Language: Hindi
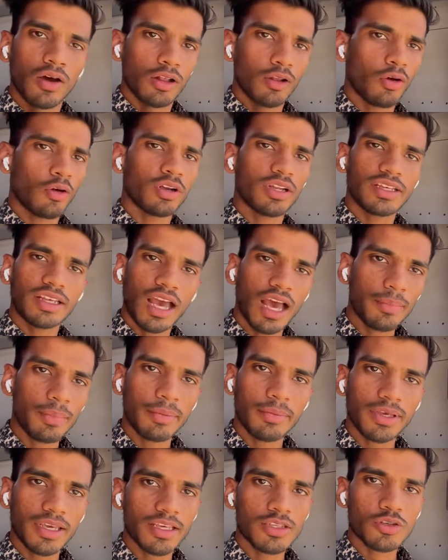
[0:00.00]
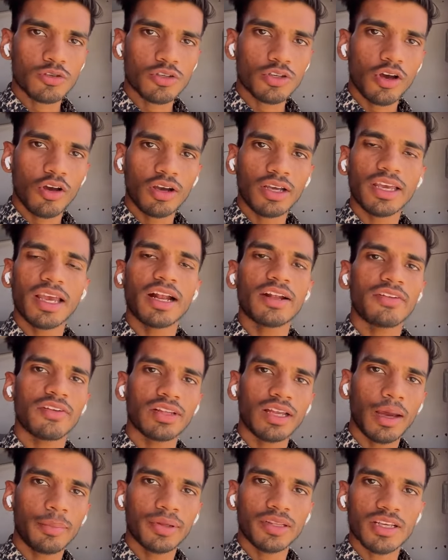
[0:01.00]
लोगों ने यहाँ पे भी यही सोचा होगा कि यार
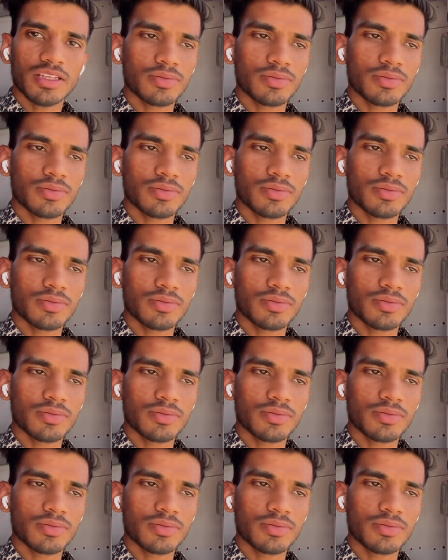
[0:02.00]
ट्रेन यहाँ पे